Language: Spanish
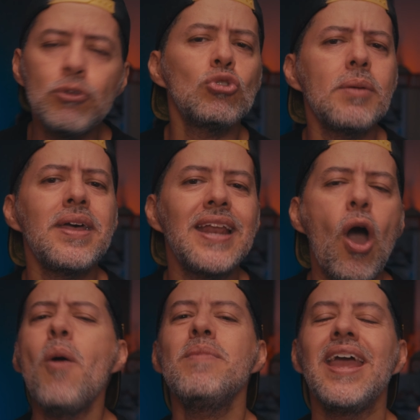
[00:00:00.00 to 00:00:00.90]
Y usted me
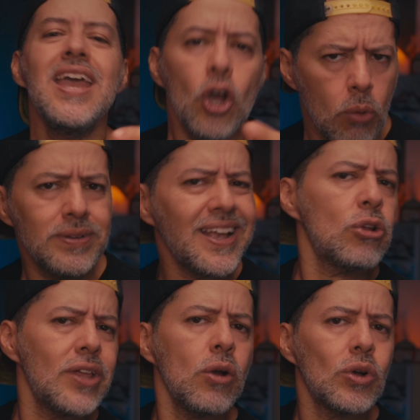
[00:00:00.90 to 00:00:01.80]
dirá, hombre, ¿cómo así que
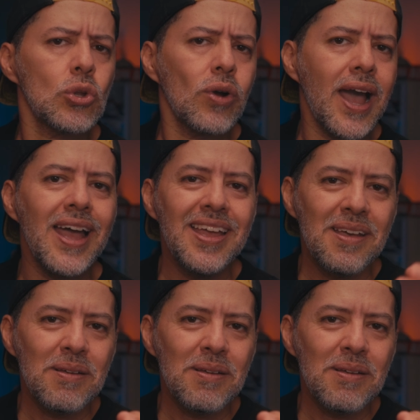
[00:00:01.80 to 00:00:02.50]
no tienen 4K?